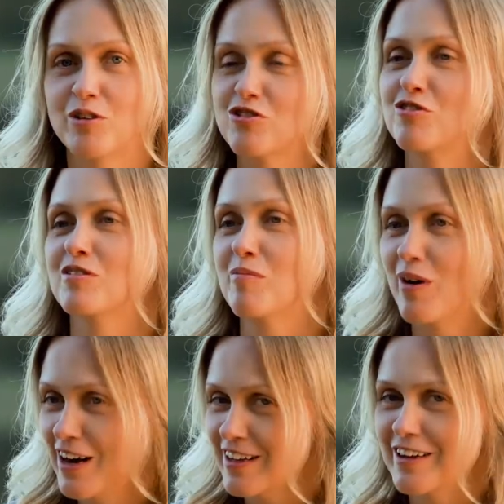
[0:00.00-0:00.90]
большой
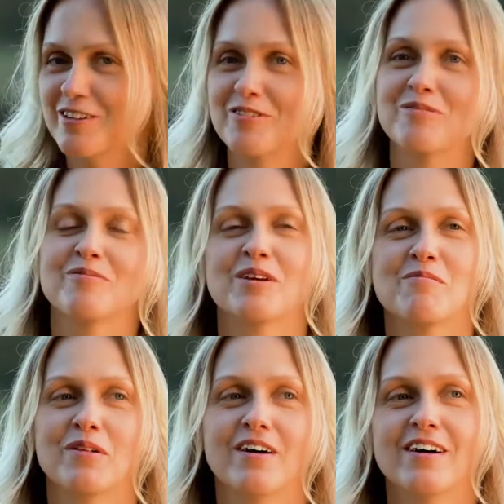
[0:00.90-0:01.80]
собаке, которая у
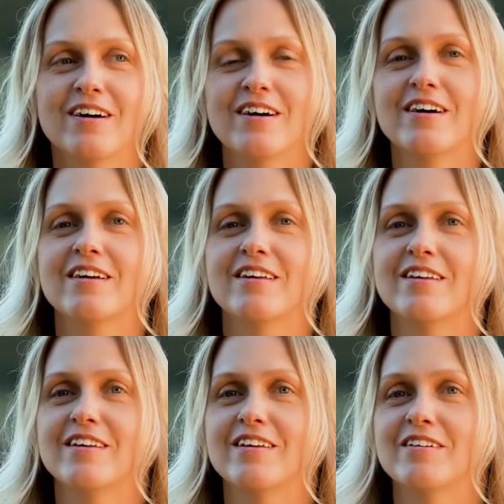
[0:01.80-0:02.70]
меня была,
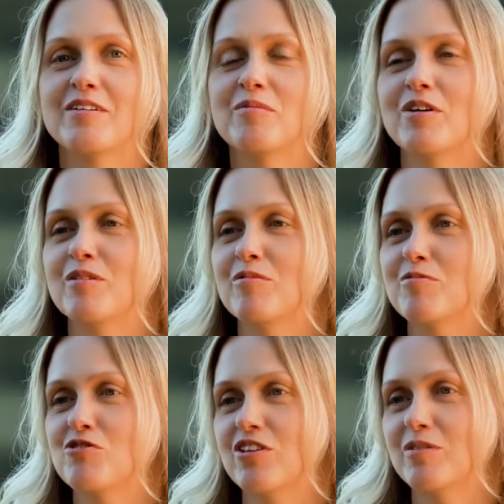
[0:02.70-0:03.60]
и э, моим
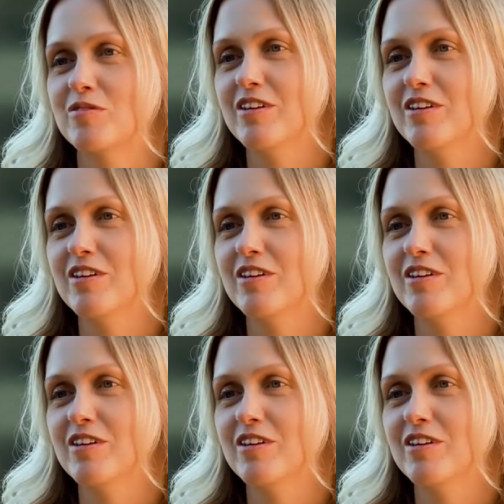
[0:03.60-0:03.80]
замечательным